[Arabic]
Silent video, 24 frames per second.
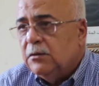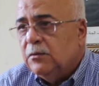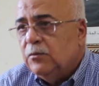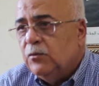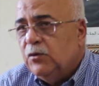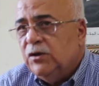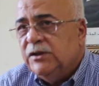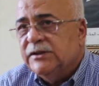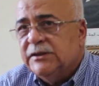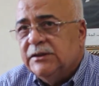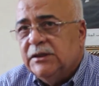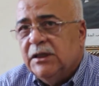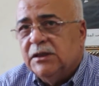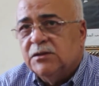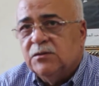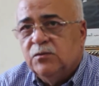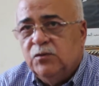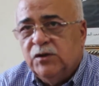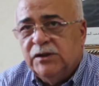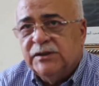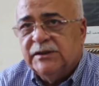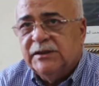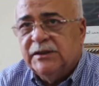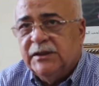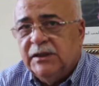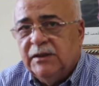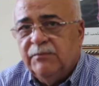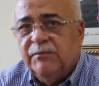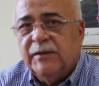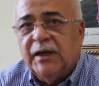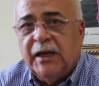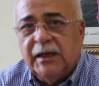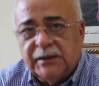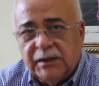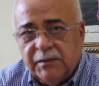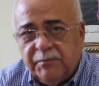محسنات ومحسنين
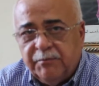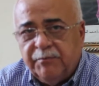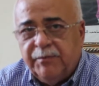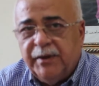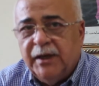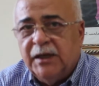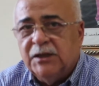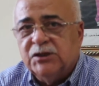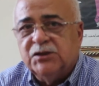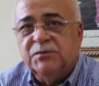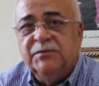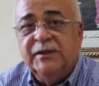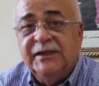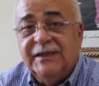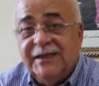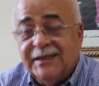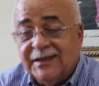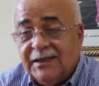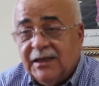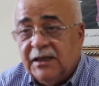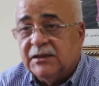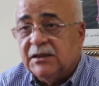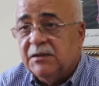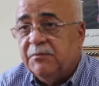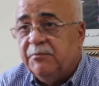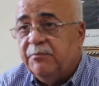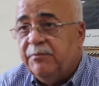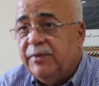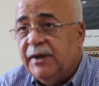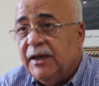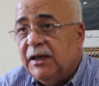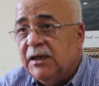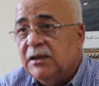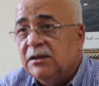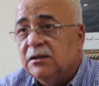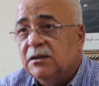الاطباء جمعيه
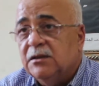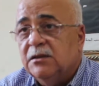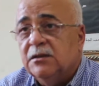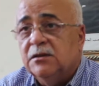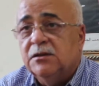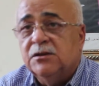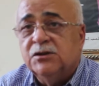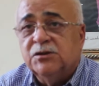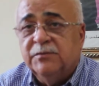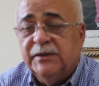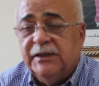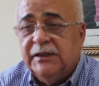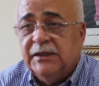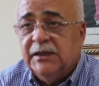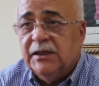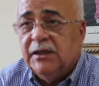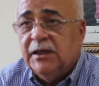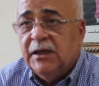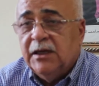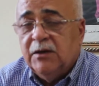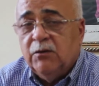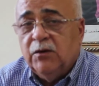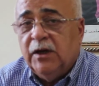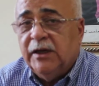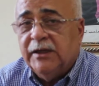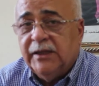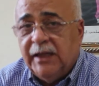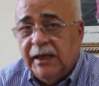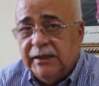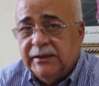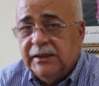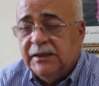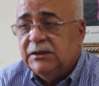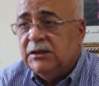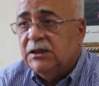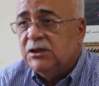الاطباء آه، جمعيه واحد
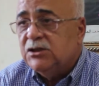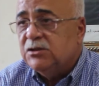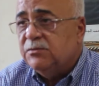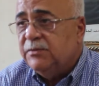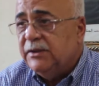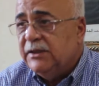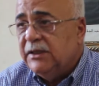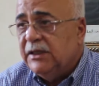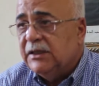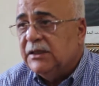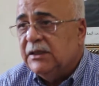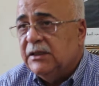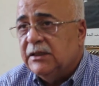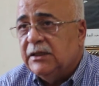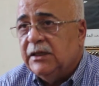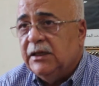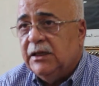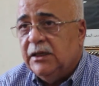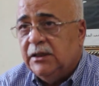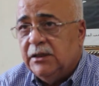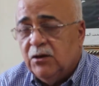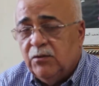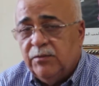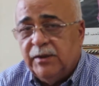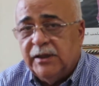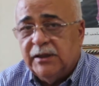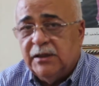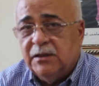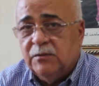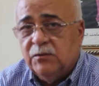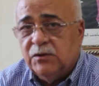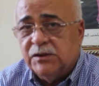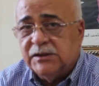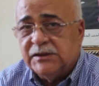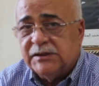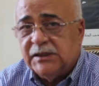العدد ديال الجمعيات اللي كيعناو بهذه
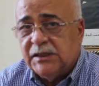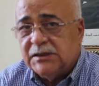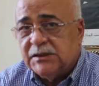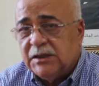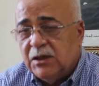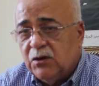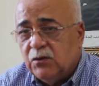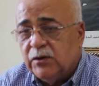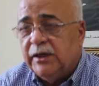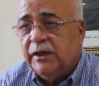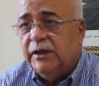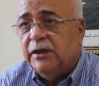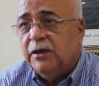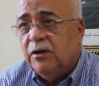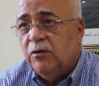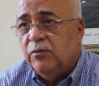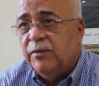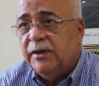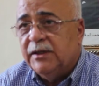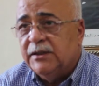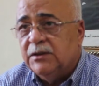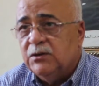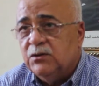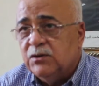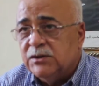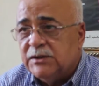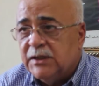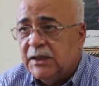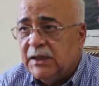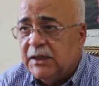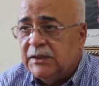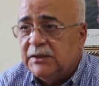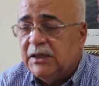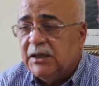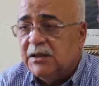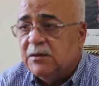المؤسسه وكيعناو بهذه
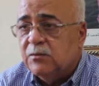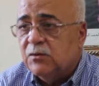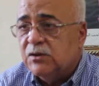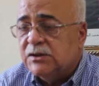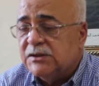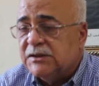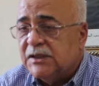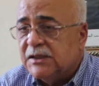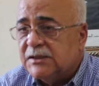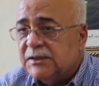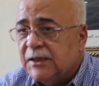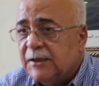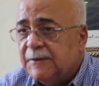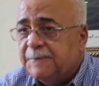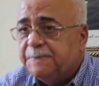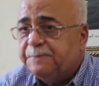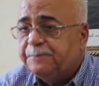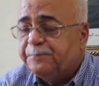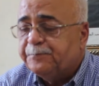النزلاء ديال هذه المؤسسه